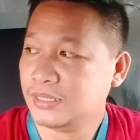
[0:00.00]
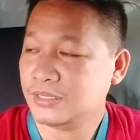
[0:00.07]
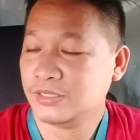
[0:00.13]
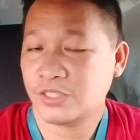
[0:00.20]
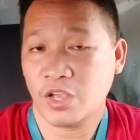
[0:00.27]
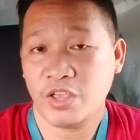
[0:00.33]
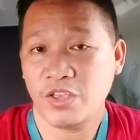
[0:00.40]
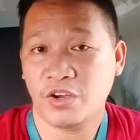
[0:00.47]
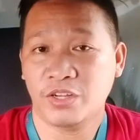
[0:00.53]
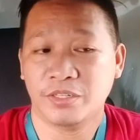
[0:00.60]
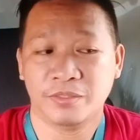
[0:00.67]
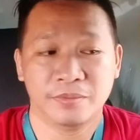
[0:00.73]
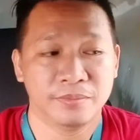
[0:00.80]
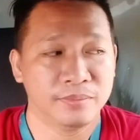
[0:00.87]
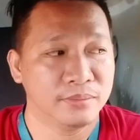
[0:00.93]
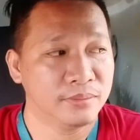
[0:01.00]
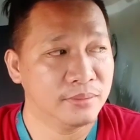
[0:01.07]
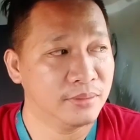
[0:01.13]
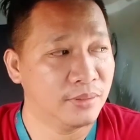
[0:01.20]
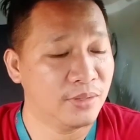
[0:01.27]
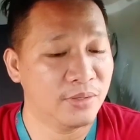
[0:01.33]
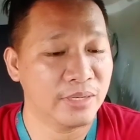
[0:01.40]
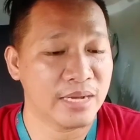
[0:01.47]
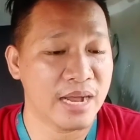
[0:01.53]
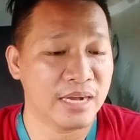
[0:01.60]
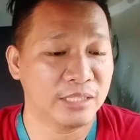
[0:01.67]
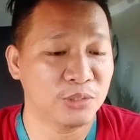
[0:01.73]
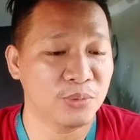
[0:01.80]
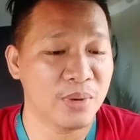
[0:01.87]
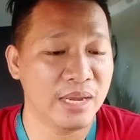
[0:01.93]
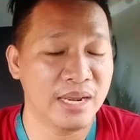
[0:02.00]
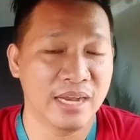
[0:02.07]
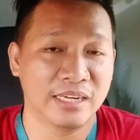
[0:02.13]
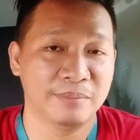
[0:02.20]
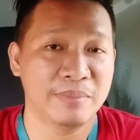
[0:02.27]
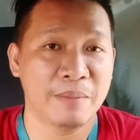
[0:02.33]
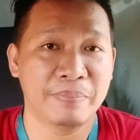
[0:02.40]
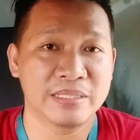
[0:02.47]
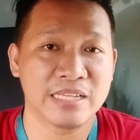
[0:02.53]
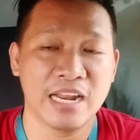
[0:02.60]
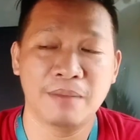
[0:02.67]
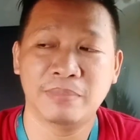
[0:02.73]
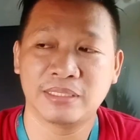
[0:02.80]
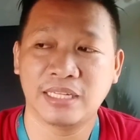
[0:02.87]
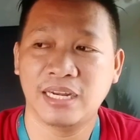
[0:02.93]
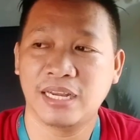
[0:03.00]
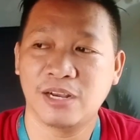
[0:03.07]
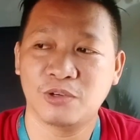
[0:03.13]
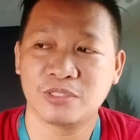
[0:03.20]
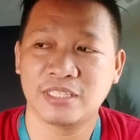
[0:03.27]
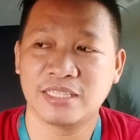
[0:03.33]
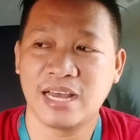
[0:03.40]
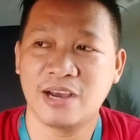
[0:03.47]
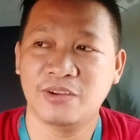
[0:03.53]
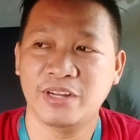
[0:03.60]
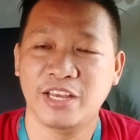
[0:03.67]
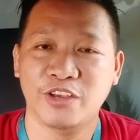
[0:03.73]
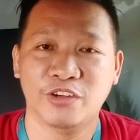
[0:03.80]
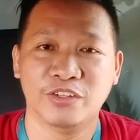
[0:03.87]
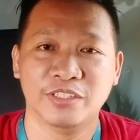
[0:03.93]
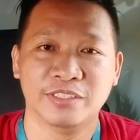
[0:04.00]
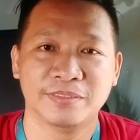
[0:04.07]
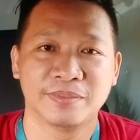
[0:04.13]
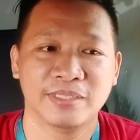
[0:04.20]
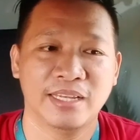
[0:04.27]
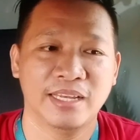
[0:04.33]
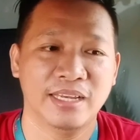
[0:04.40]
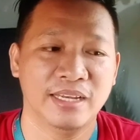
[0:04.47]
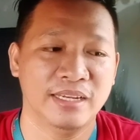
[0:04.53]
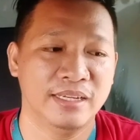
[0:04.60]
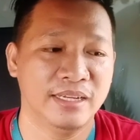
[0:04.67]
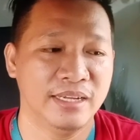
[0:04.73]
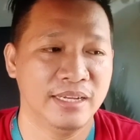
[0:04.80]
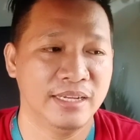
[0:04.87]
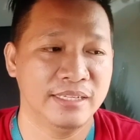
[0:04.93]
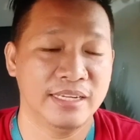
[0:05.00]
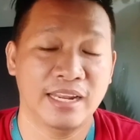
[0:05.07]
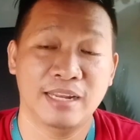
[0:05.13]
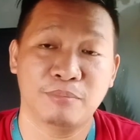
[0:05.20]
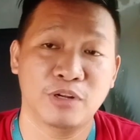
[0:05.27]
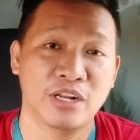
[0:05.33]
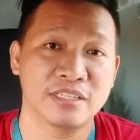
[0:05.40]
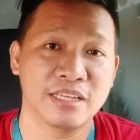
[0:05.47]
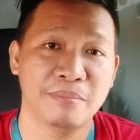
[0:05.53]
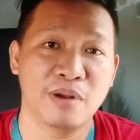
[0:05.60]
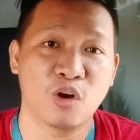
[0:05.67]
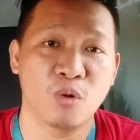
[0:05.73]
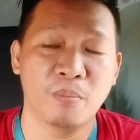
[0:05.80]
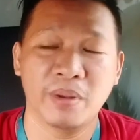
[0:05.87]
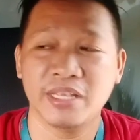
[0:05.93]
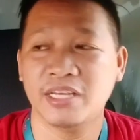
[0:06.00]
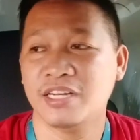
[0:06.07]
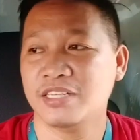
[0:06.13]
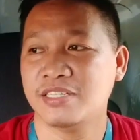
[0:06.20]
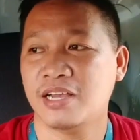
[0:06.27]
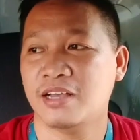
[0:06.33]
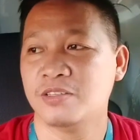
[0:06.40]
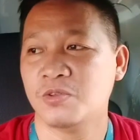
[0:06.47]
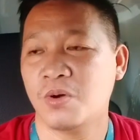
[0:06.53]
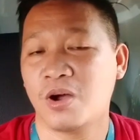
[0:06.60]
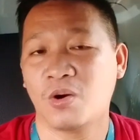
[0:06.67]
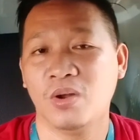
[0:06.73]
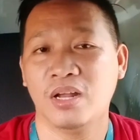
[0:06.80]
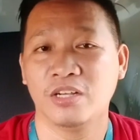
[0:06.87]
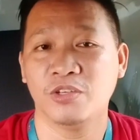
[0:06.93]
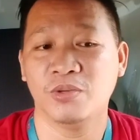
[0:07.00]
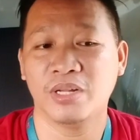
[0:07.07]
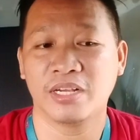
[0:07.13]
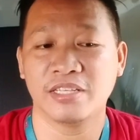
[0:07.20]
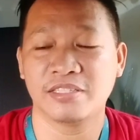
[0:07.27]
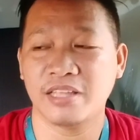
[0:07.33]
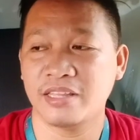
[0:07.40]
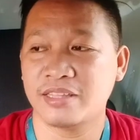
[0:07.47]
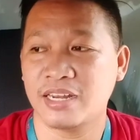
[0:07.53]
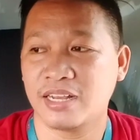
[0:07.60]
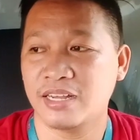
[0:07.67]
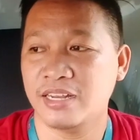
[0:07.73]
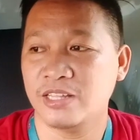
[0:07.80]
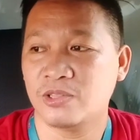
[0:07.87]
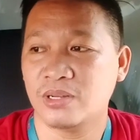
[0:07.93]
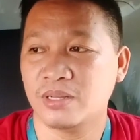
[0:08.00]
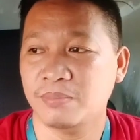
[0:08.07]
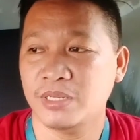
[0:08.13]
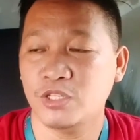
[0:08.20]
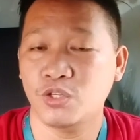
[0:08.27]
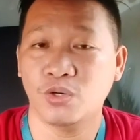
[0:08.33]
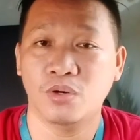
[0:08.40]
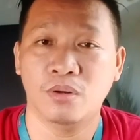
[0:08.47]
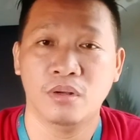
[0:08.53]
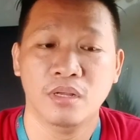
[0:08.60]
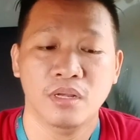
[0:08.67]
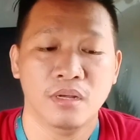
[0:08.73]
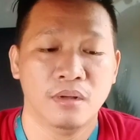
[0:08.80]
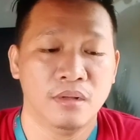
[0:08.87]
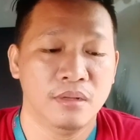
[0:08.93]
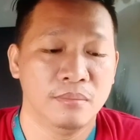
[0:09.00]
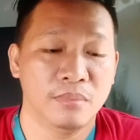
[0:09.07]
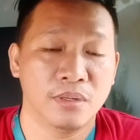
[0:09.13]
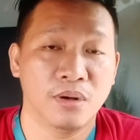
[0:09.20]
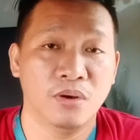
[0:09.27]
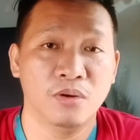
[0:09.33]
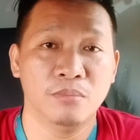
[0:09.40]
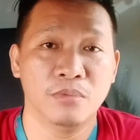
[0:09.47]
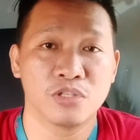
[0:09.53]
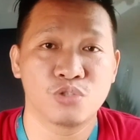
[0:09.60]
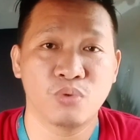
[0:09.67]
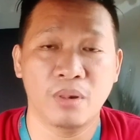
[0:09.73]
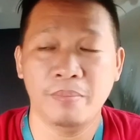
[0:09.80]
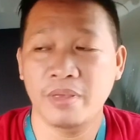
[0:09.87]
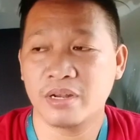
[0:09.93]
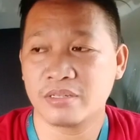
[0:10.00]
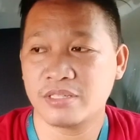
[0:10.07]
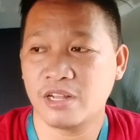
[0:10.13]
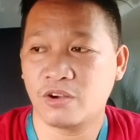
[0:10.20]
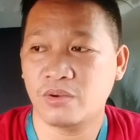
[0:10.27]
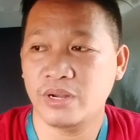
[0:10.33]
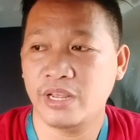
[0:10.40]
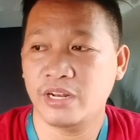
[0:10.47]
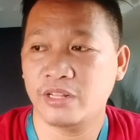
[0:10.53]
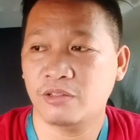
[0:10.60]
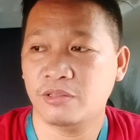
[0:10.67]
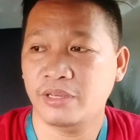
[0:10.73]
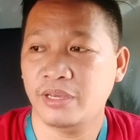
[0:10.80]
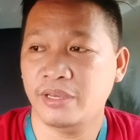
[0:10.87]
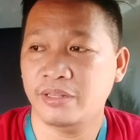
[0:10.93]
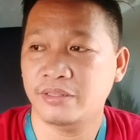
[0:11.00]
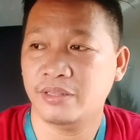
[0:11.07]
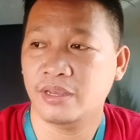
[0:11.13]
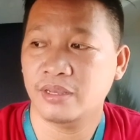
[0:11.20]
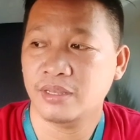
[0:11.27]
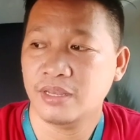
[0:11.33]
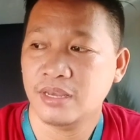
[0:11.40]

so yun oh, nakakatuwa lang nagpapasalamat talaga ako sa tao na yon alam ko nasa ibang kumpanya na siya. So ako lang yung nag-stay talaga dito na medyo mag almost 12 years na ako dito and